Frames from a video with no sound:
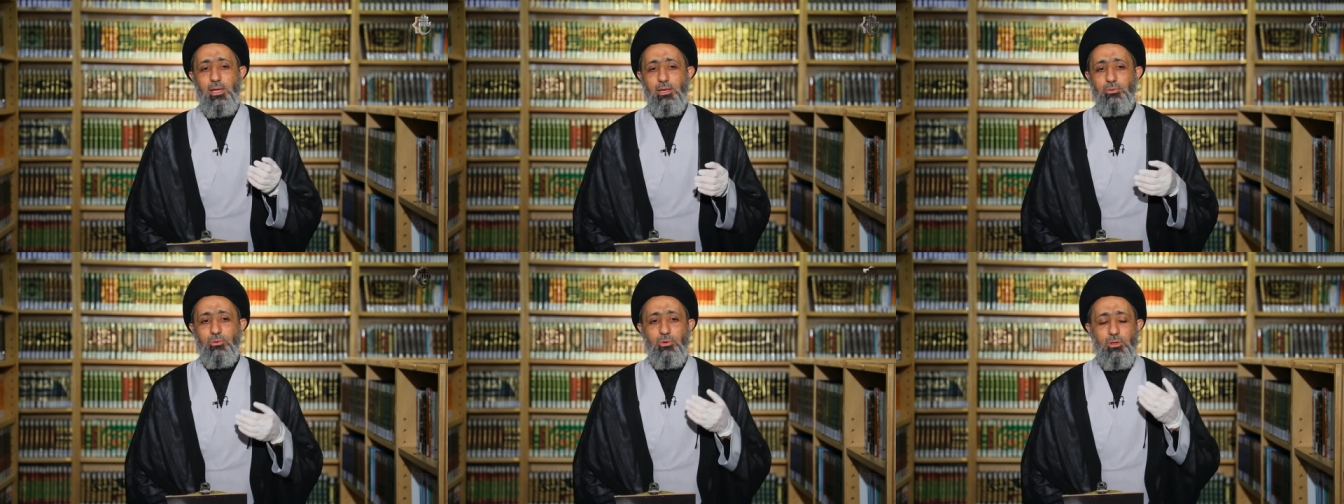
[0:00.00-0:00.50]

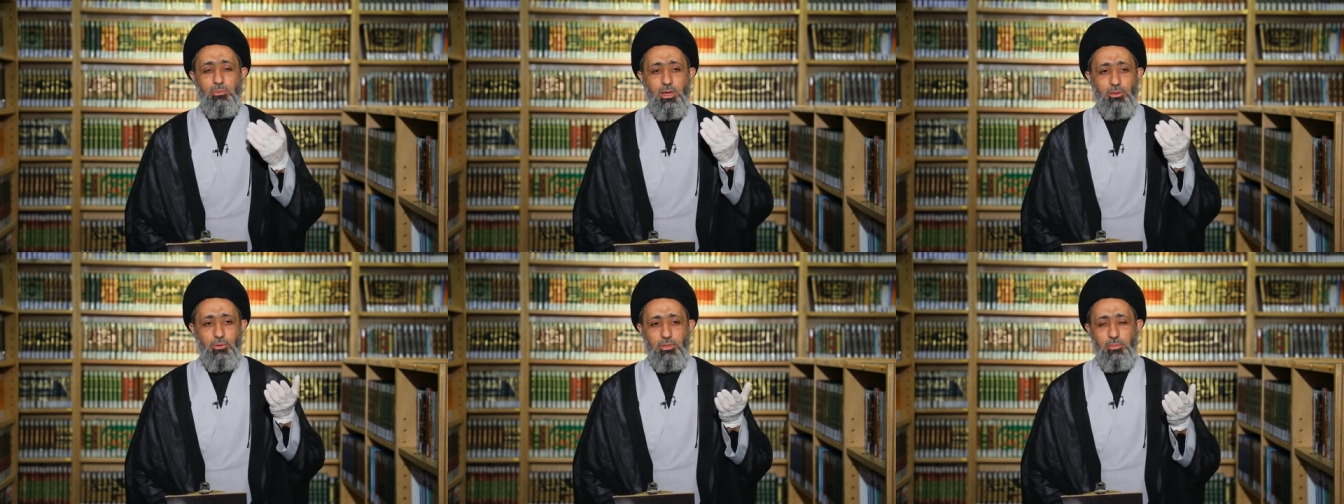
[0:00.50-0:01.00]
عن كل ما
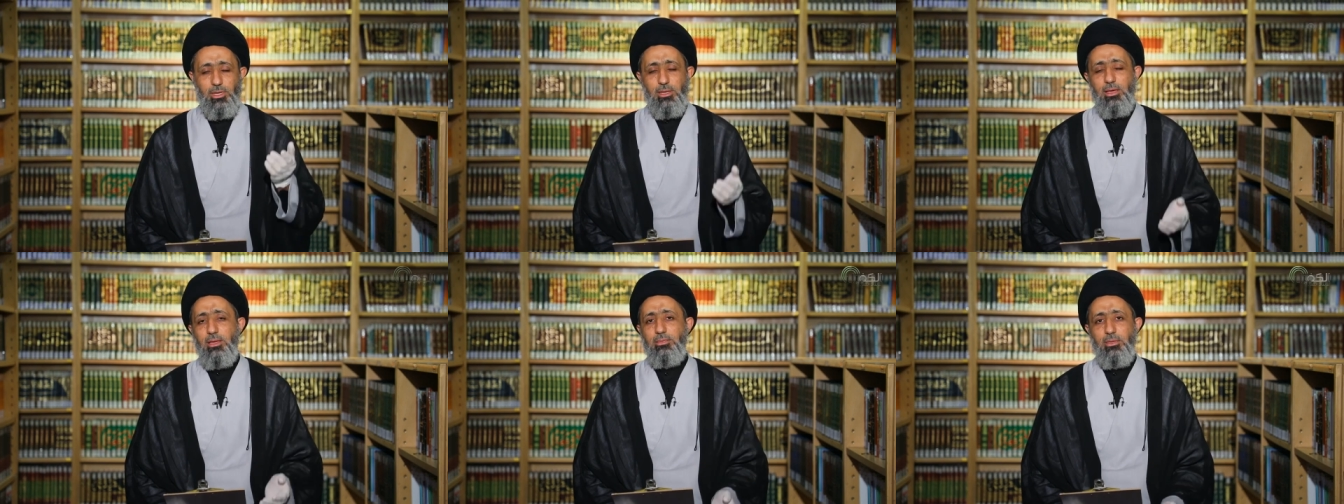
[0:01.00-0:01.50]
يغضب
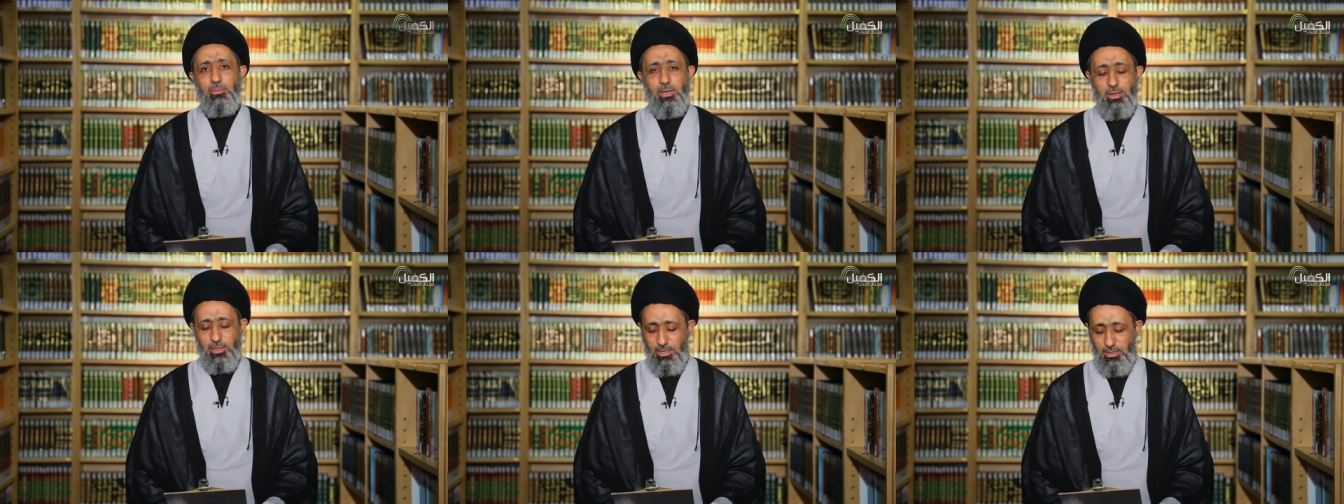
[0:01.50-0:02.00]
الله
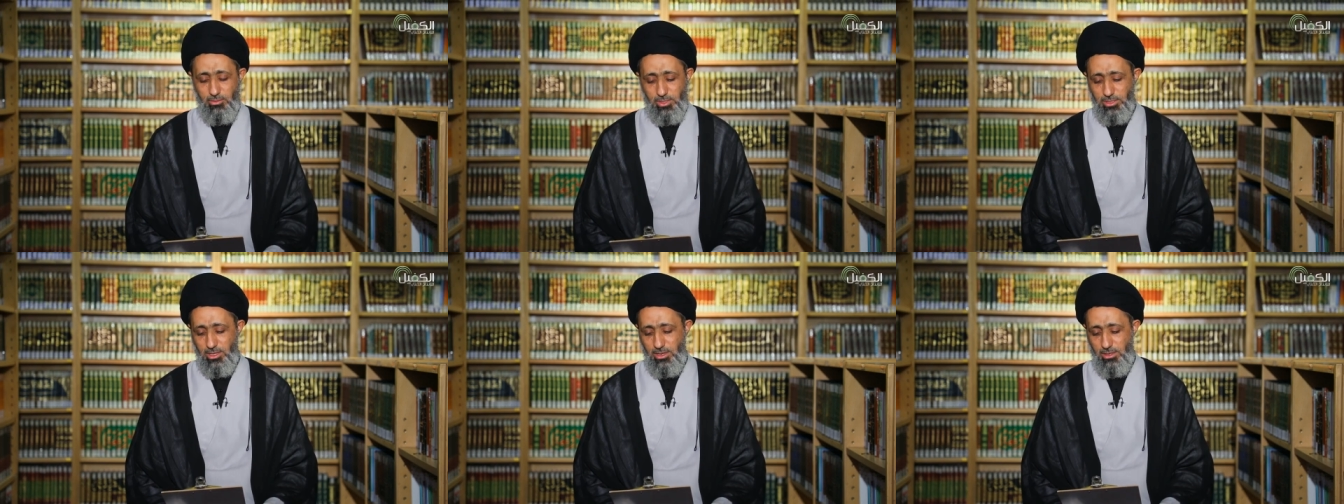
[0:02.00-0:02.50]
تبارك
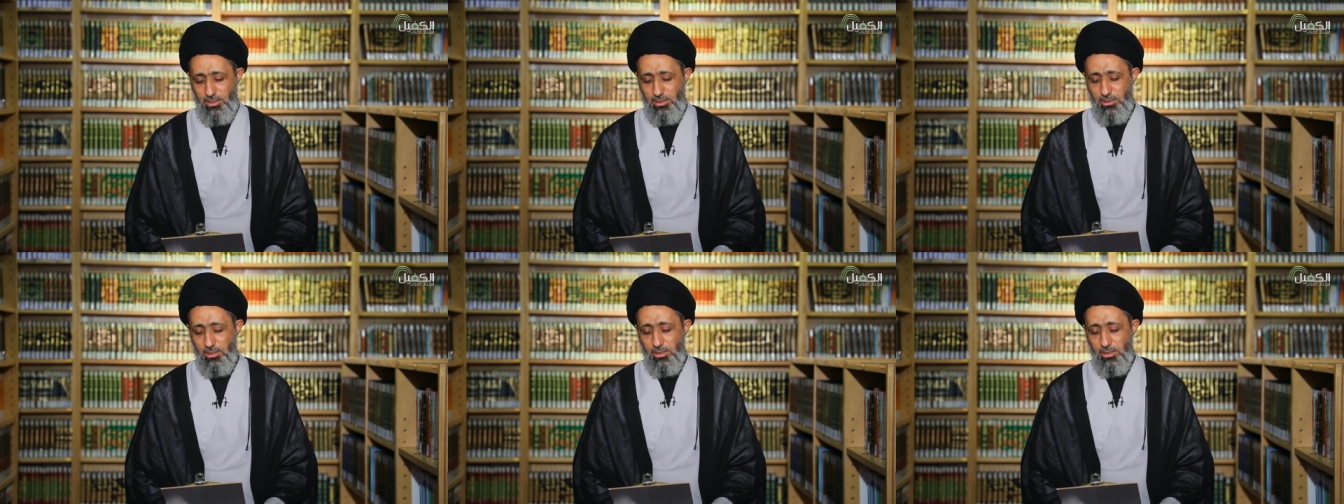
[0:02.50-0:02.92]
وتعالى